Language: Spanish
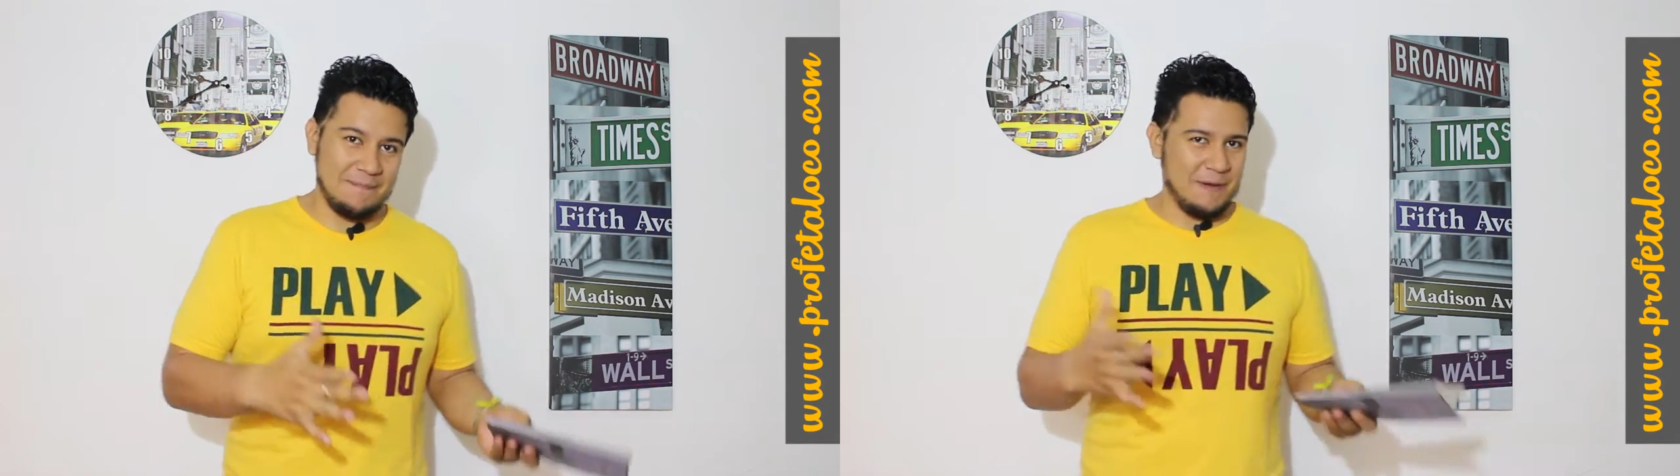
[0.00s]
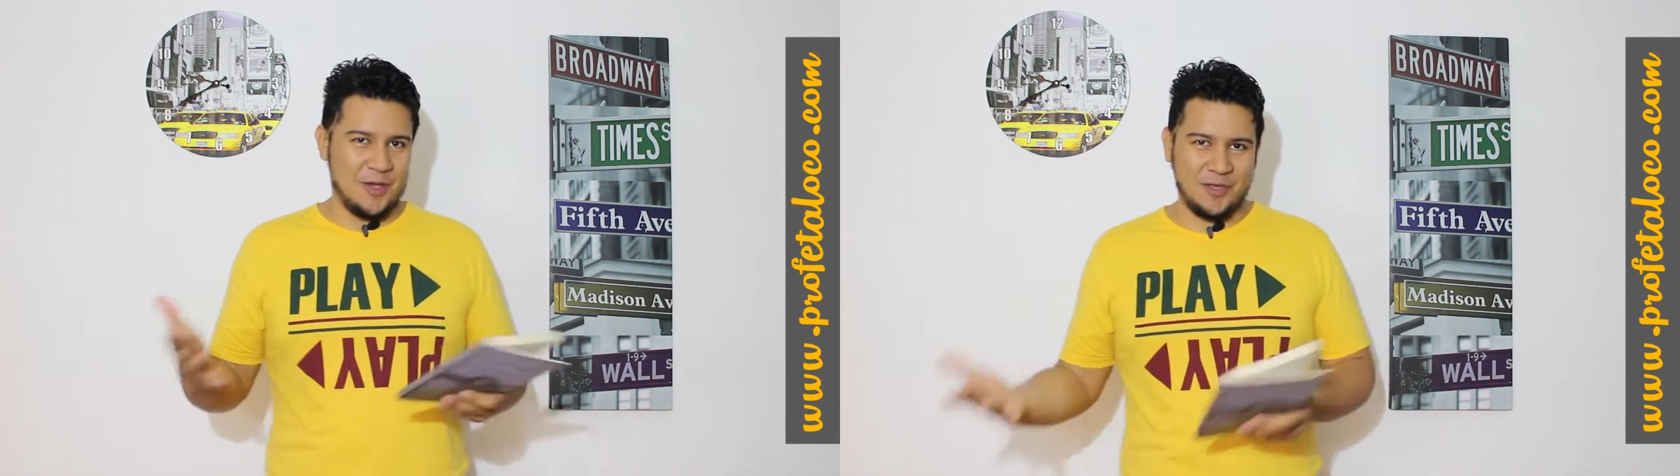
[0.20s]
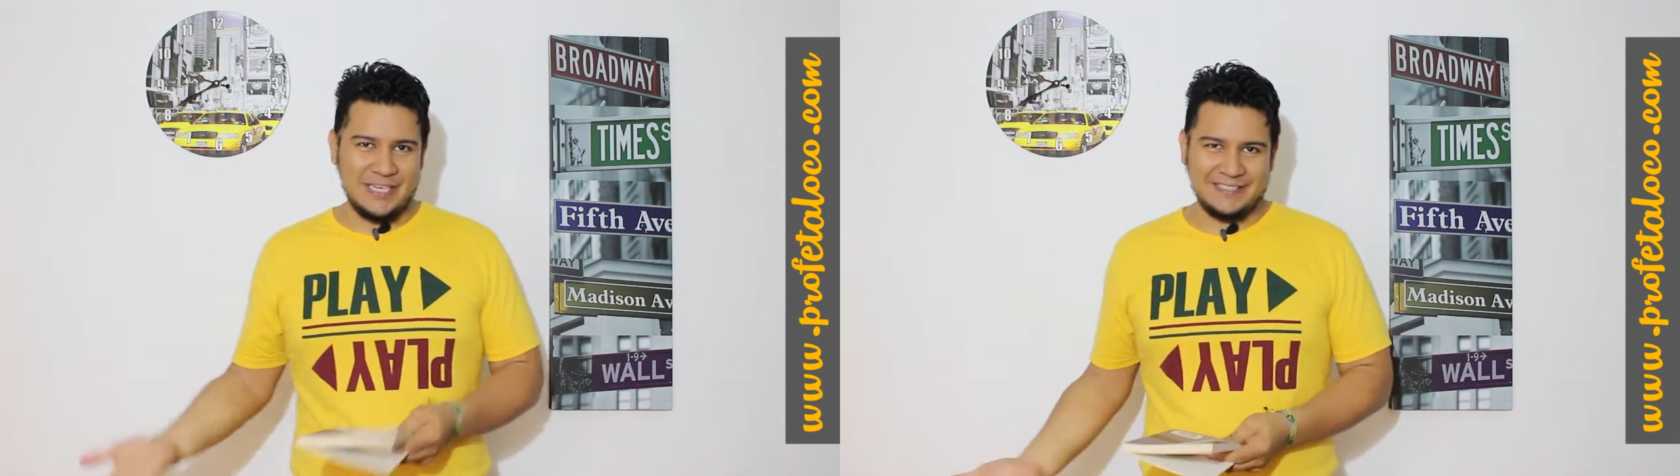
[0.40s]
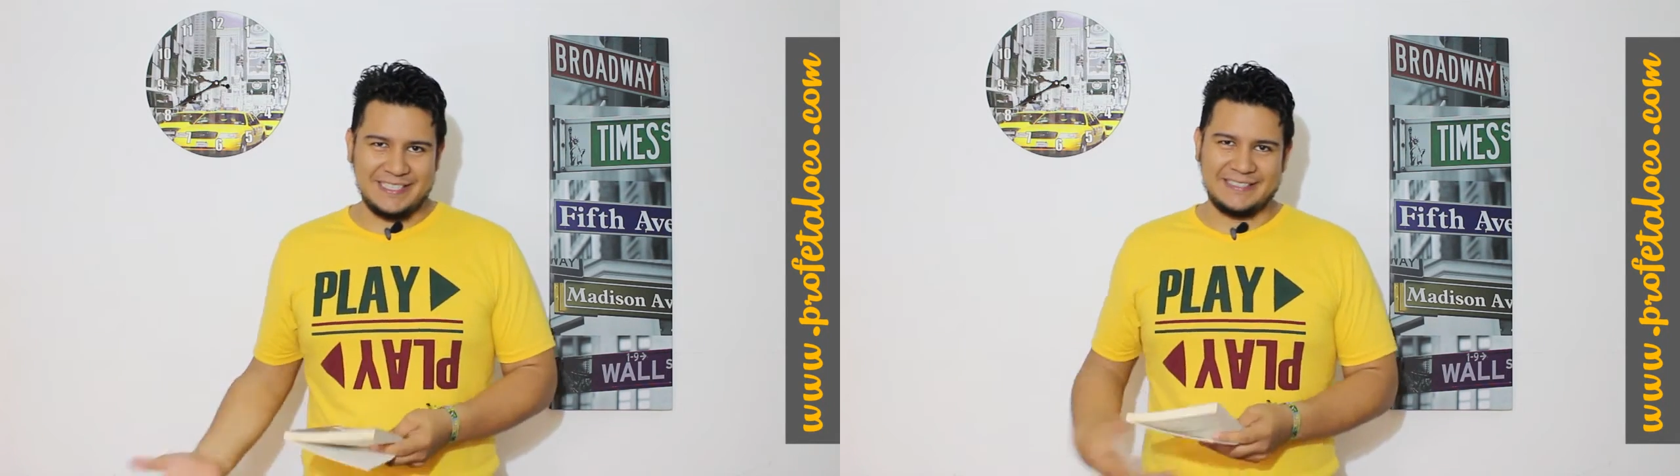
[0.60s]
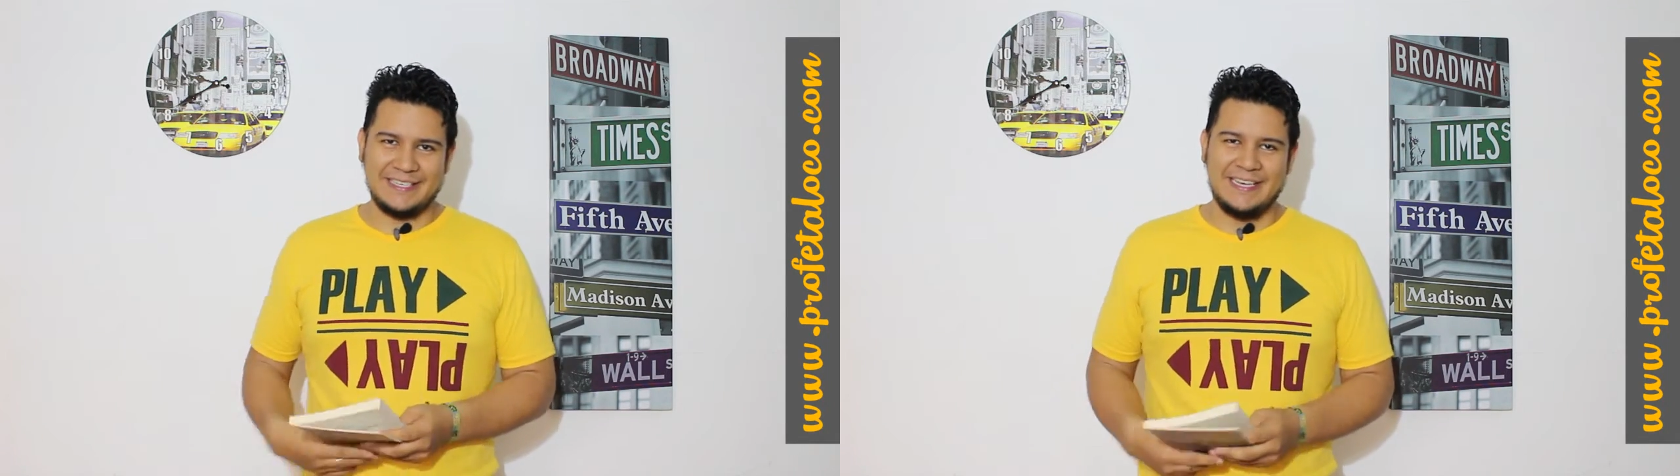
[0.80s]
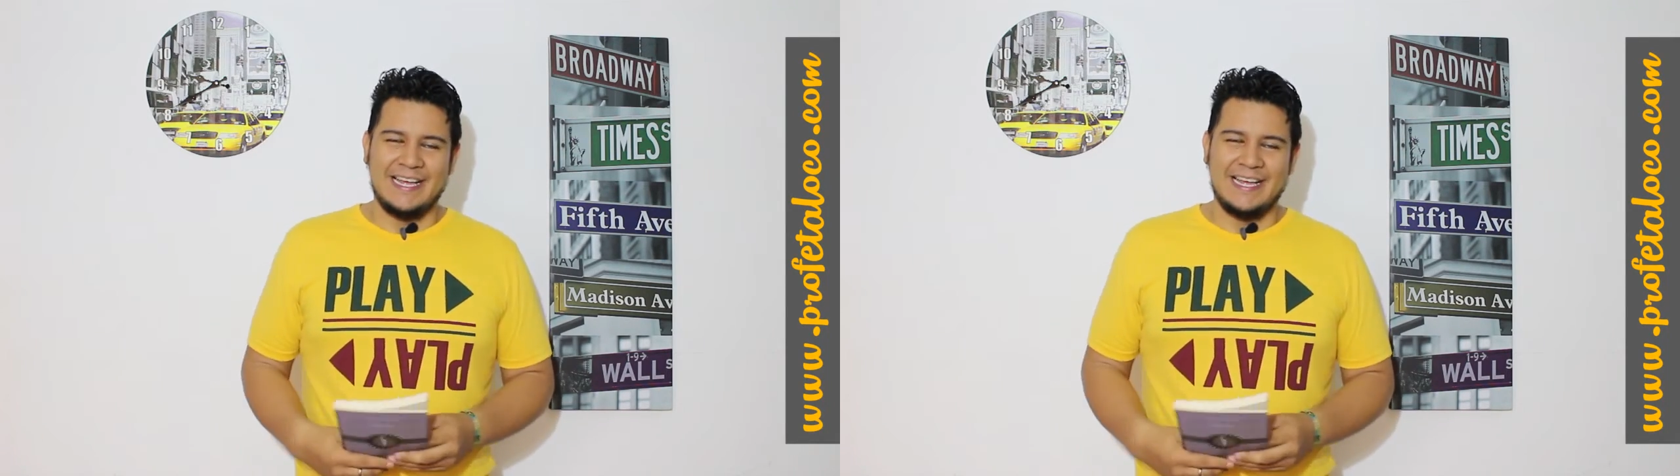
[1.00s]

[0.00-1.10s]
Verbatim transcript: y periodistas.